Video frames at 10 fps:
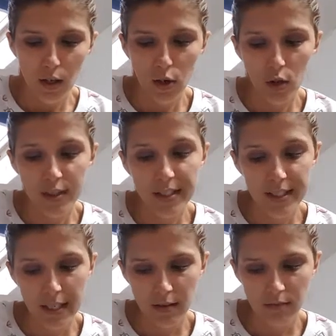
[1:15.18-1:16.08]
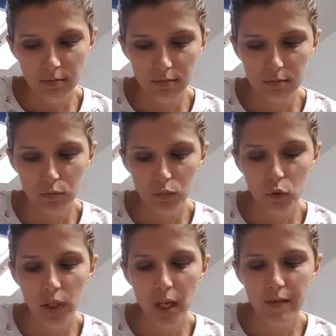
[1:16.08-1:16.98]
Euh, Disney.
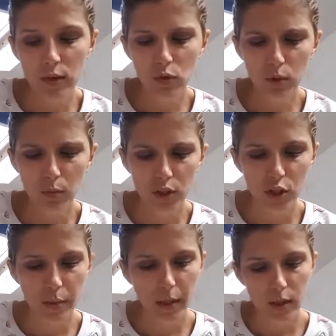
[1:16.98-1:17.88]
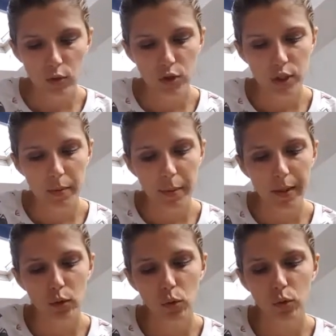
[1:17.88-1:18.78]
il y en avait d'autres, mais je sais pas les autres, j'aimais
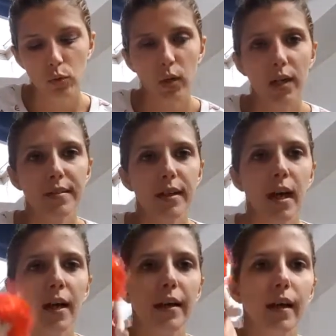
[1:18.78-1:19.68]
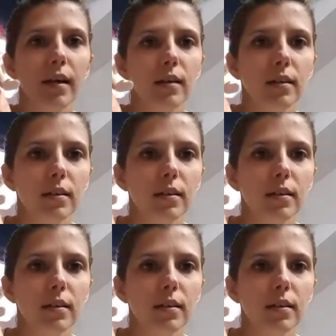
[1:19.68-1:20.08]
pas trop. Donc là, c'est Ariel.